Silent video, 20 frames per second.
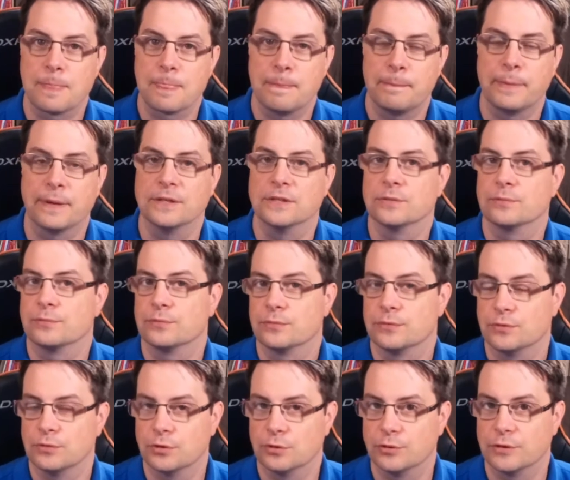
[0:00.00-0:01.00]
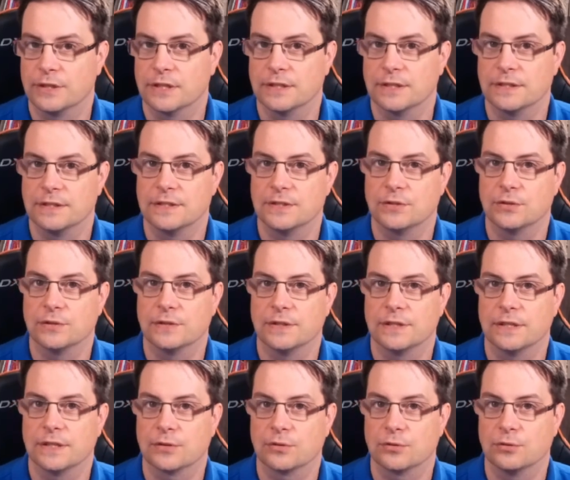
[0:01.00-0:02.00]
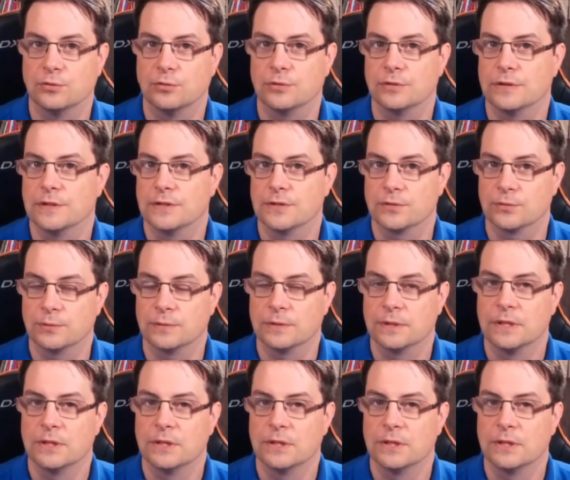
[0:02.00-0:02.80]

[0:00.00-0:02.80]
par exemple, dans le cas d'un dictionnaire que nous connaissons,